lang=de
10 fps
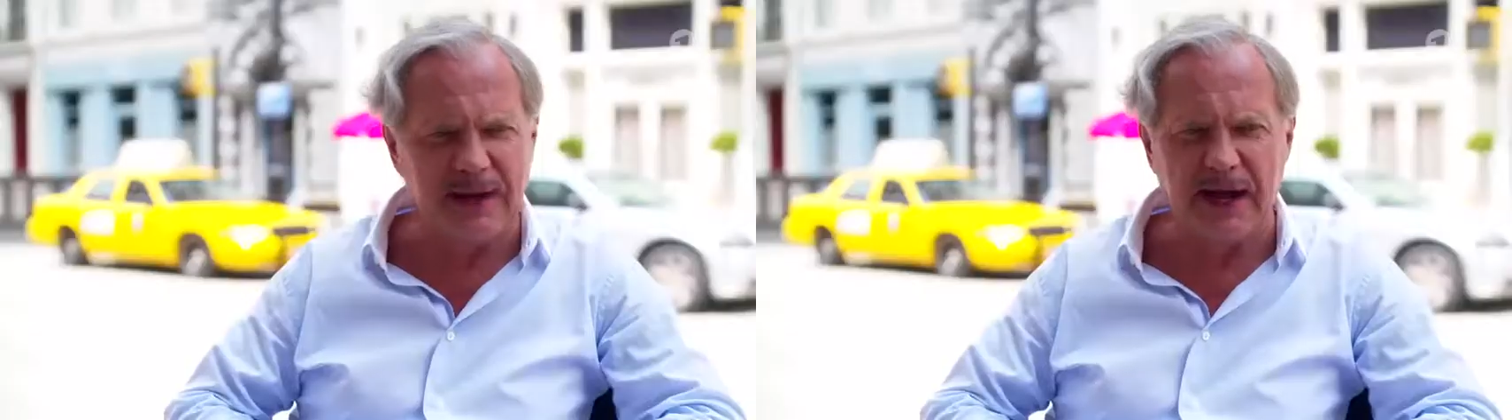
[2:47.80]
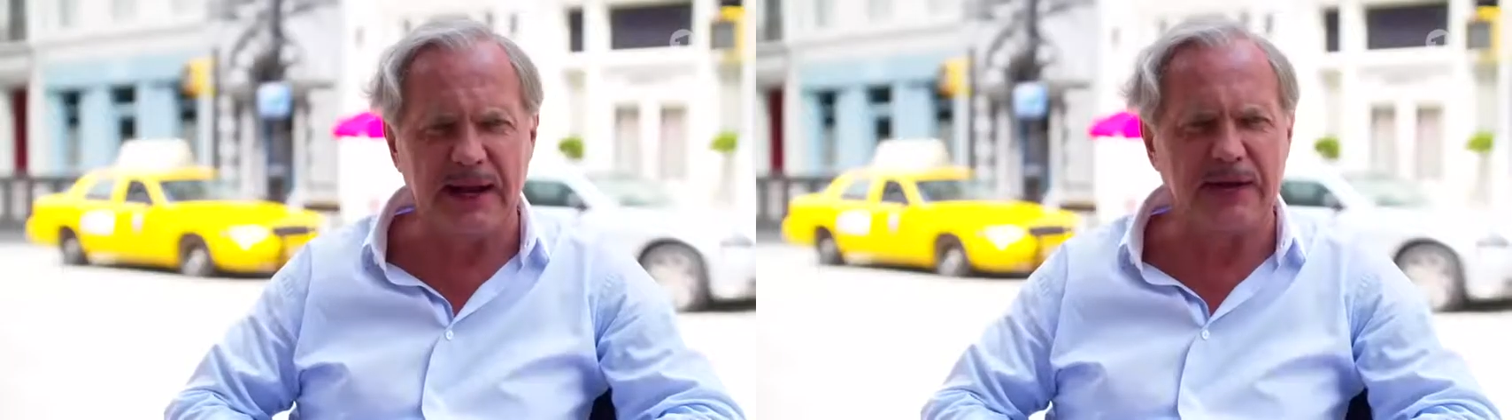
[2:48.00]

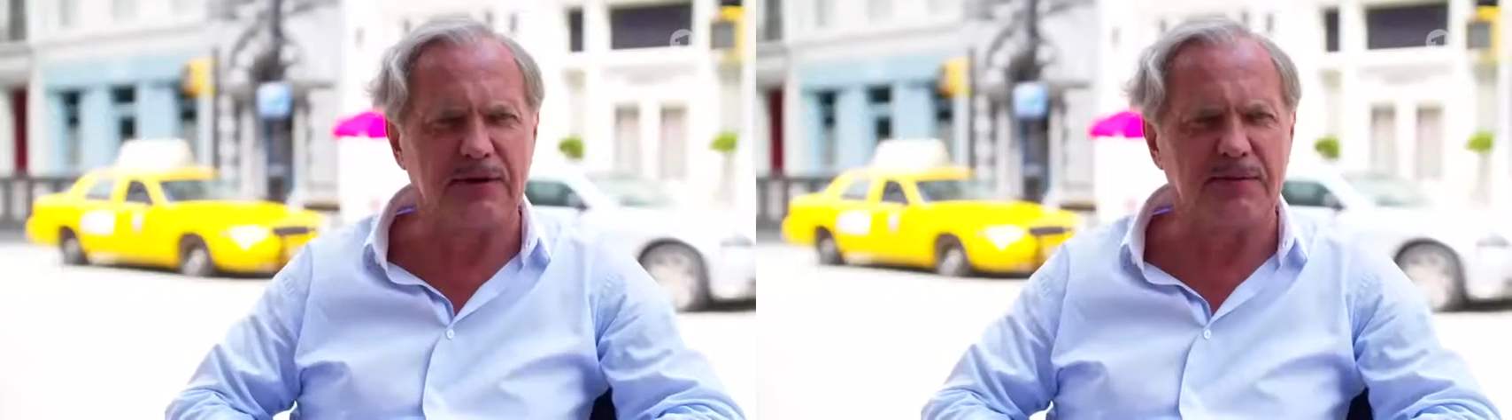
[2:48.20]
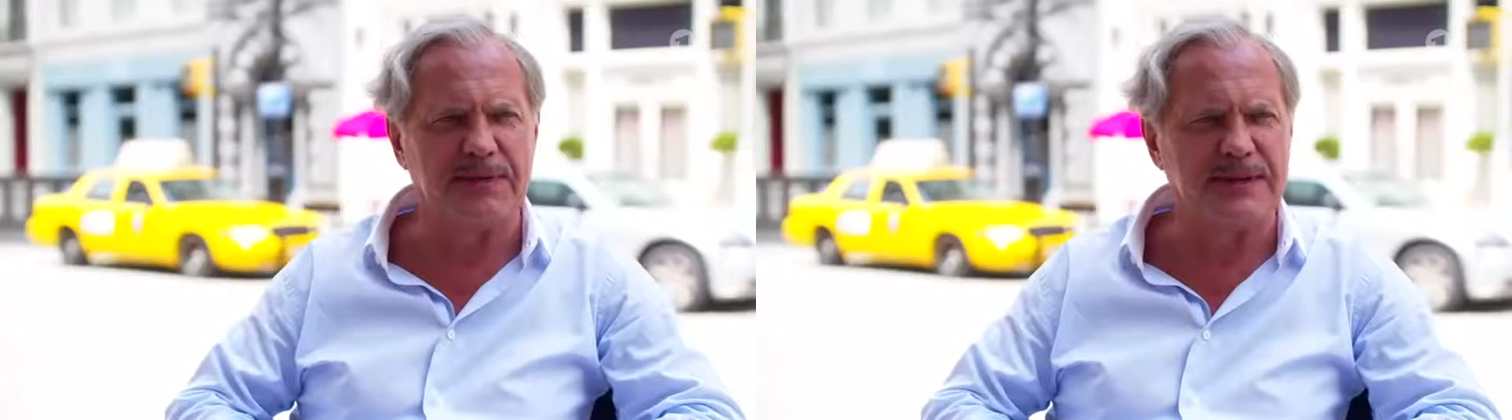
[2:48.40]
egal,
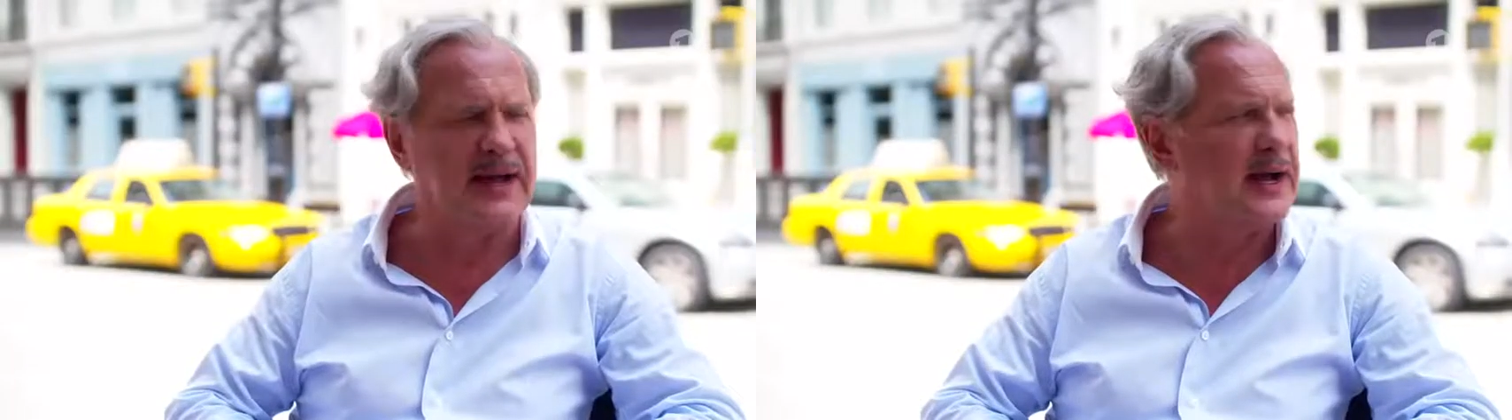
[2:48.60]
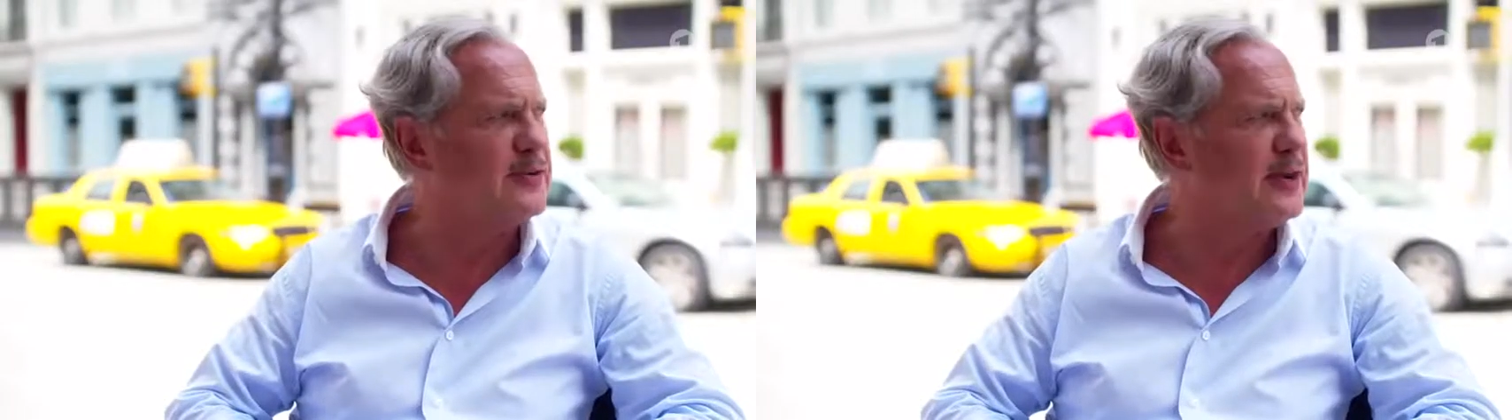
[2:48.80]
ob man
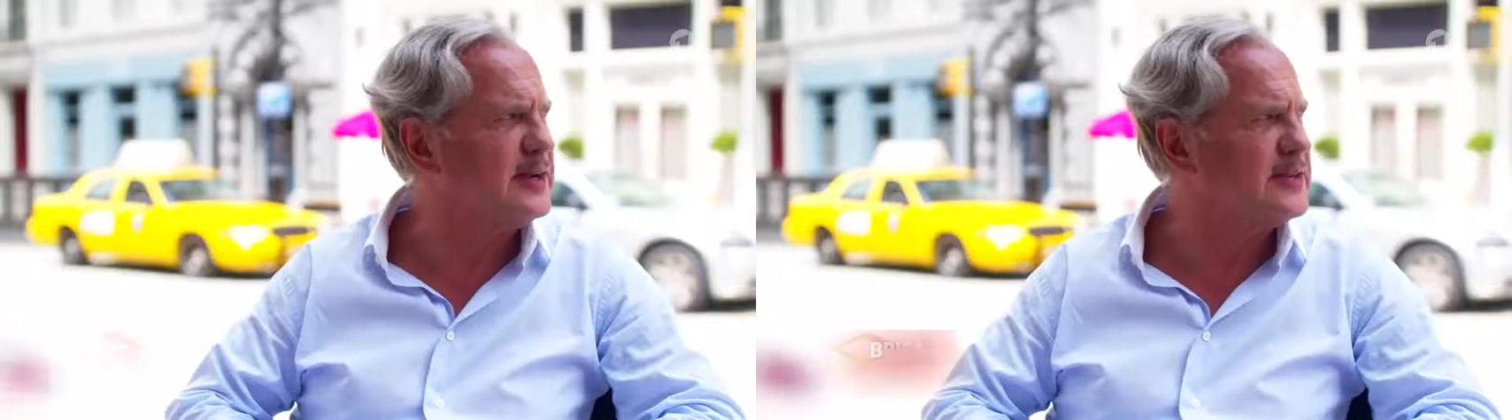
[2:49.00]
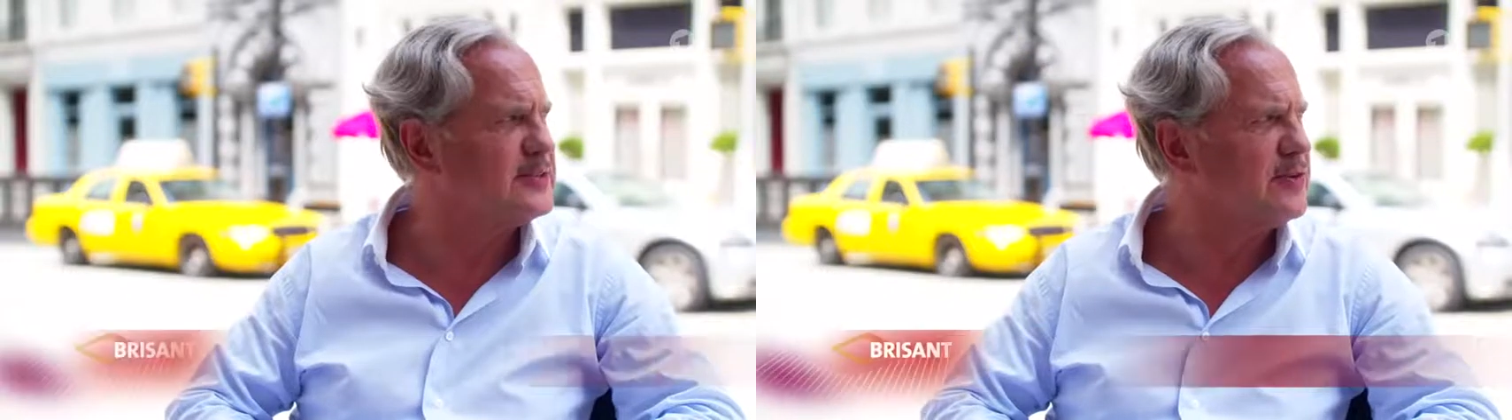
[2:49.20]
den einen oder
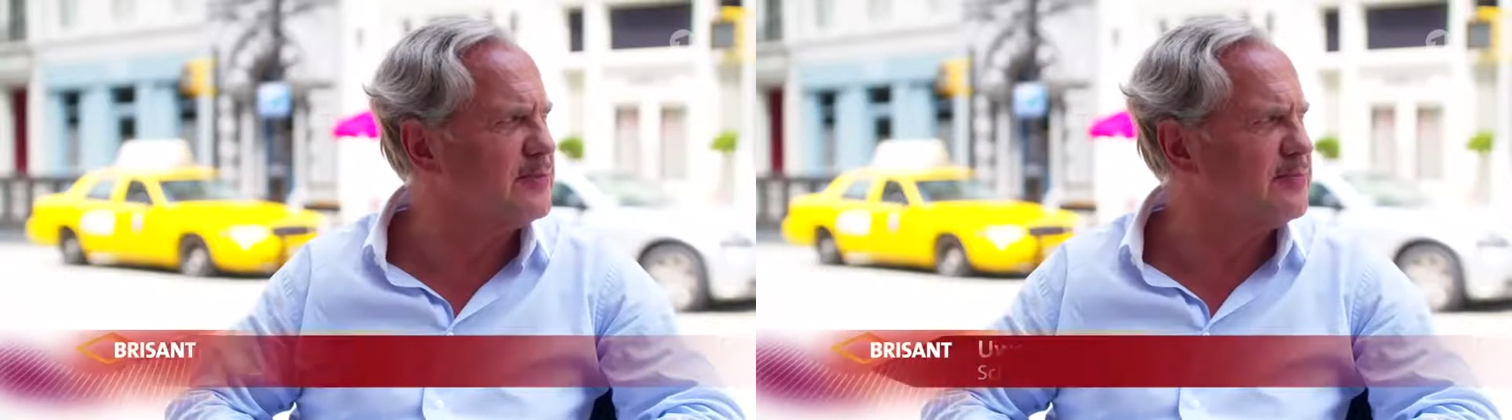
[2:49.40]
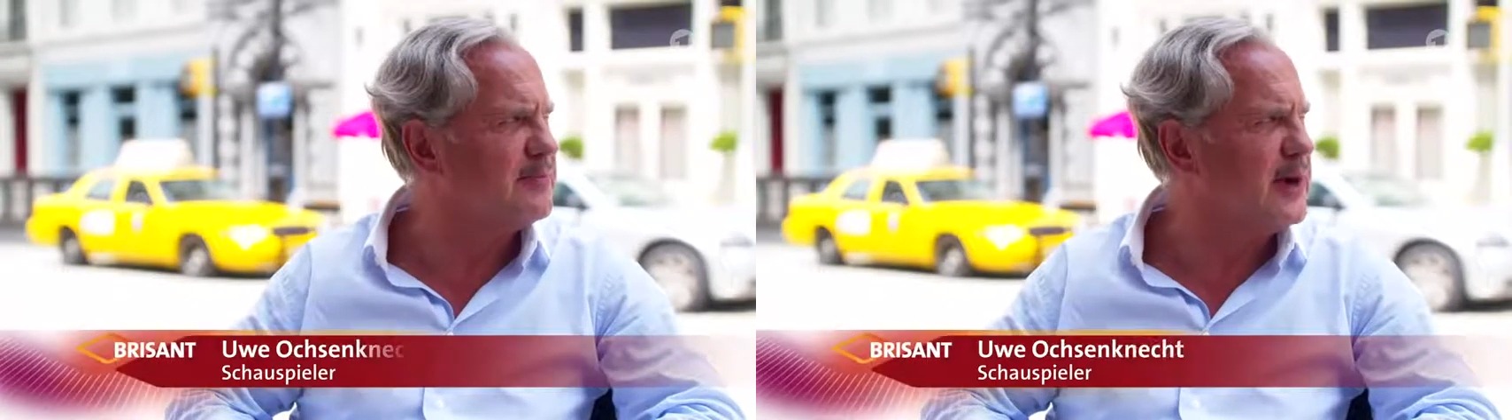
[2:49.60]
anderen
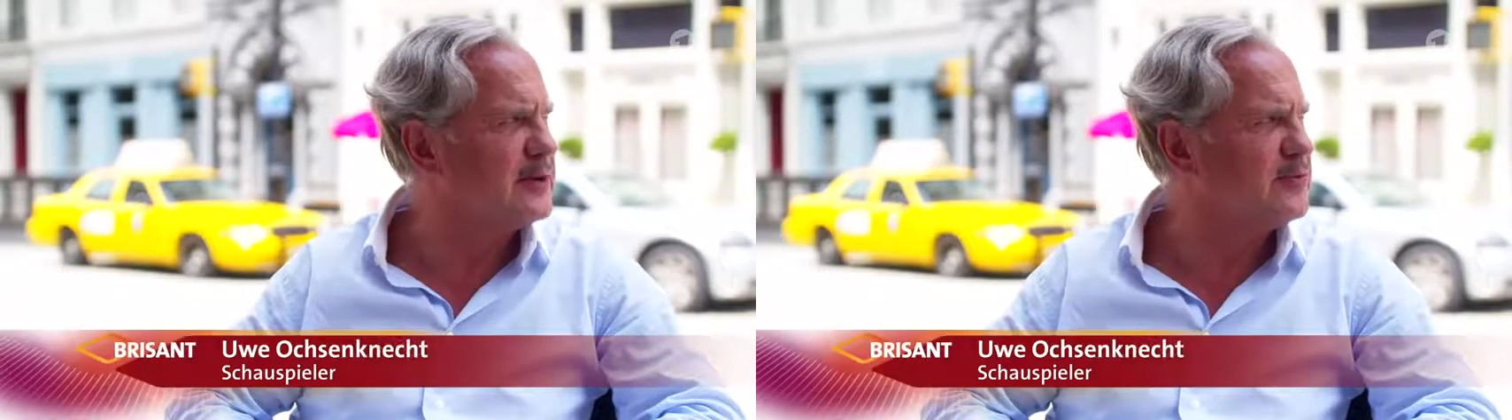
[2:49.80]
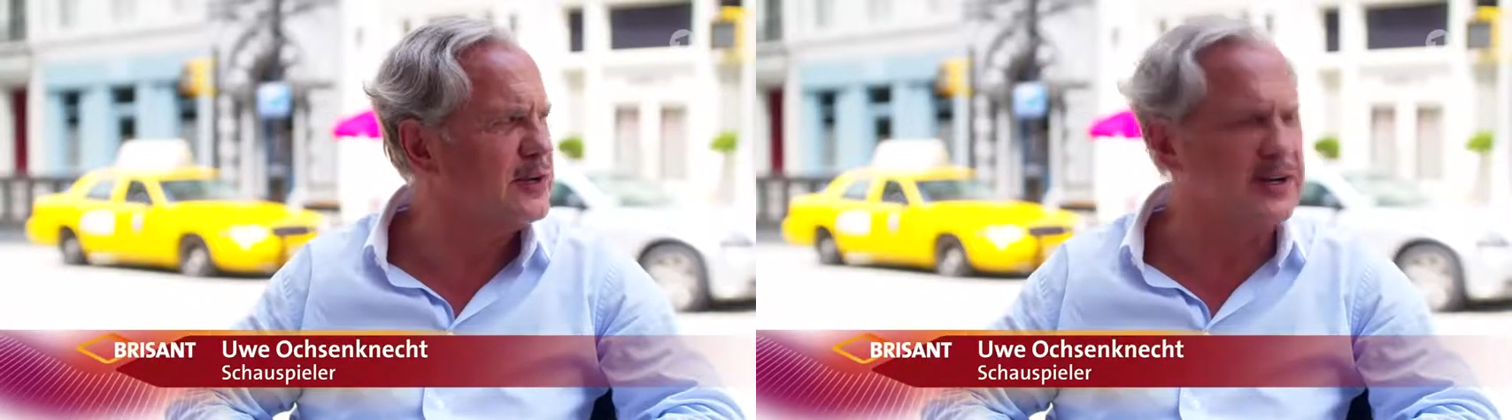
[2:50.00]
Song
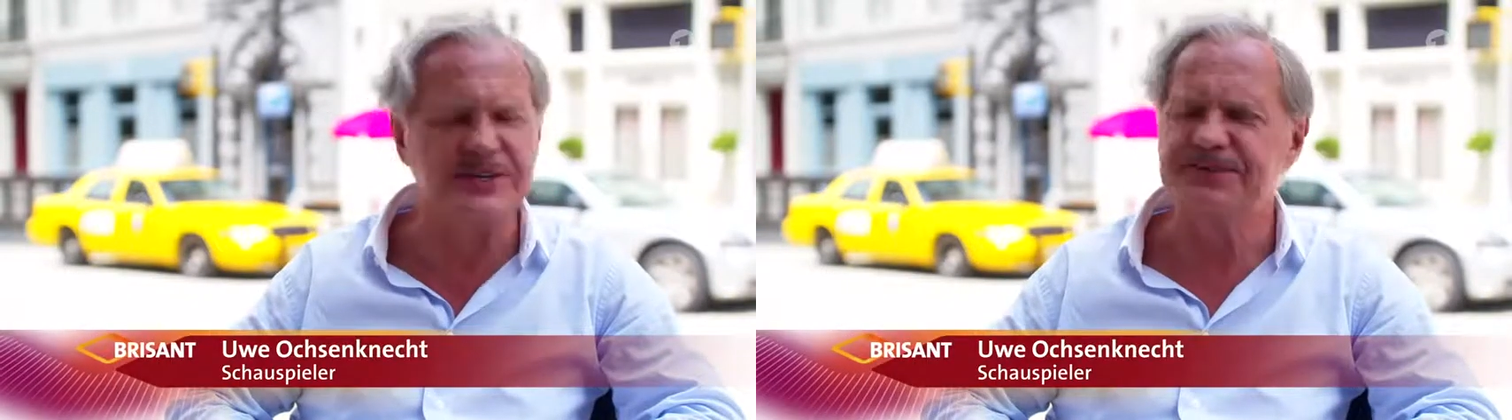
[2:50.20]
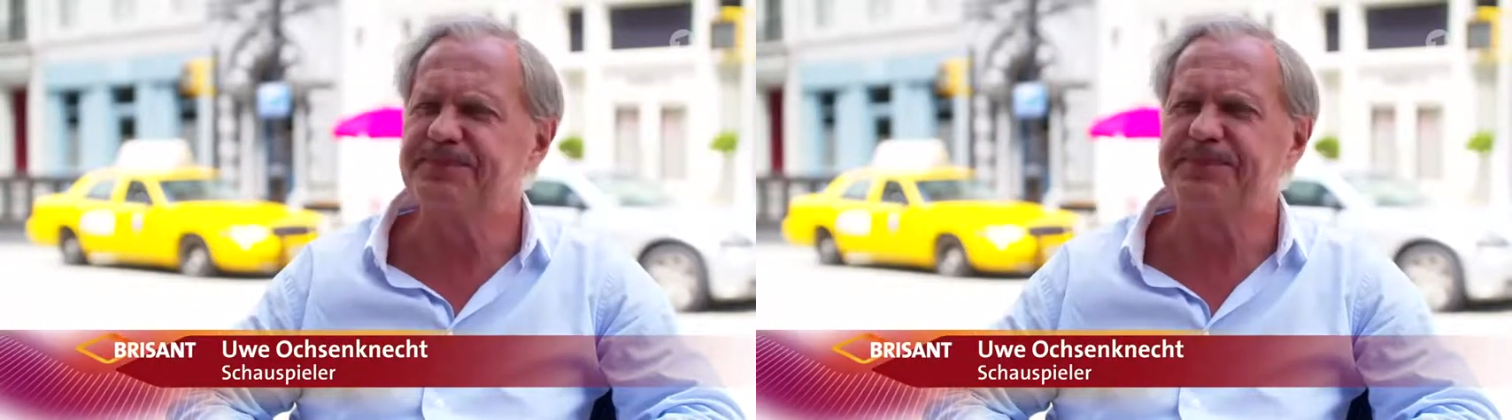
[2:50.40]
mag oder
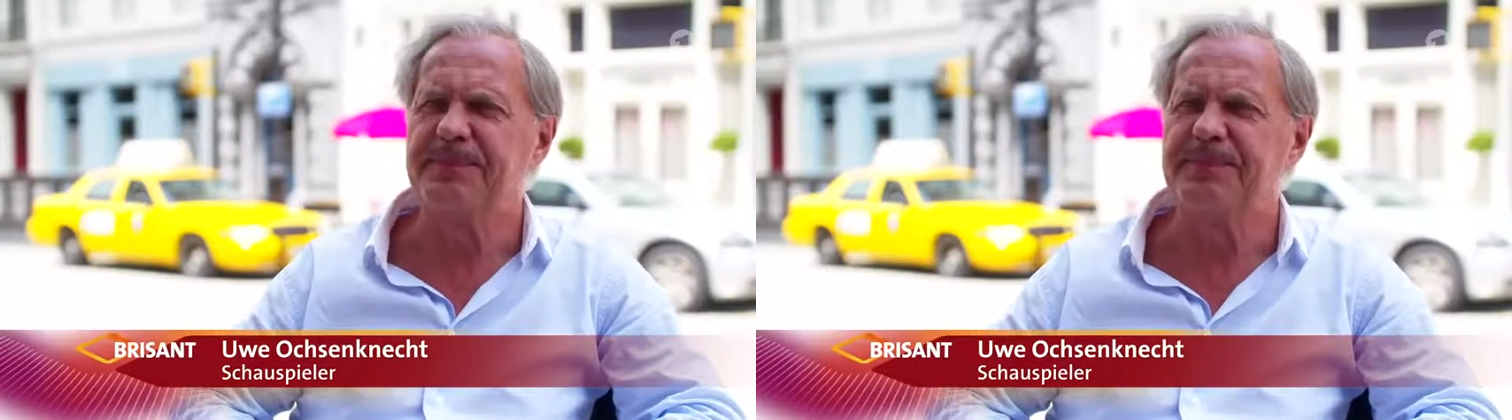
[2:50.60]
nicht,